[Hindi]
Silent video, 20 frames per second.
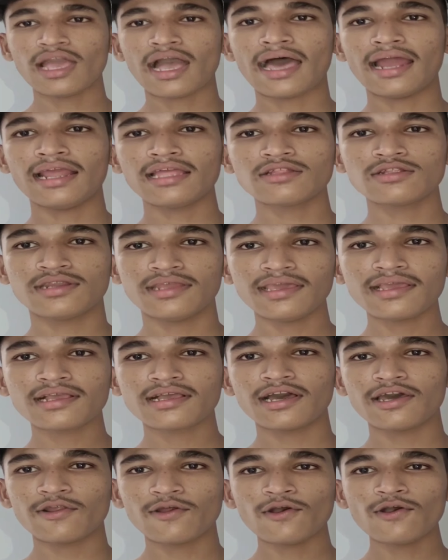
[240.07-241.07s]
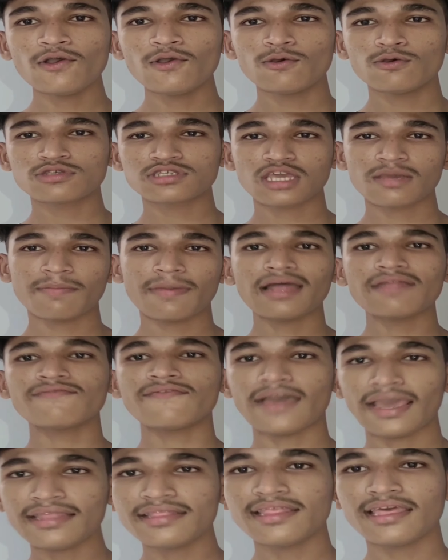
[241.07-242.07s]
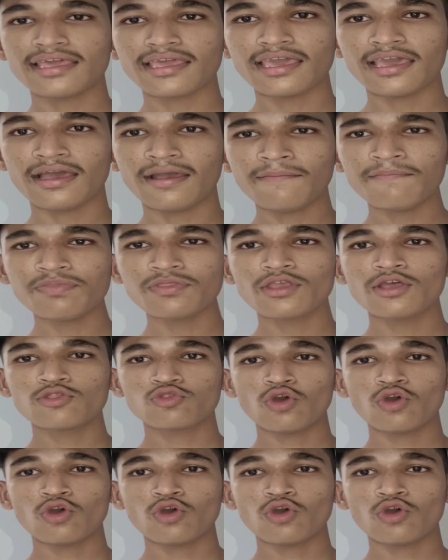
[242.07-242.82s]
थोड़ी हालत ठीक करो उसके बाद फाइन देंगे हम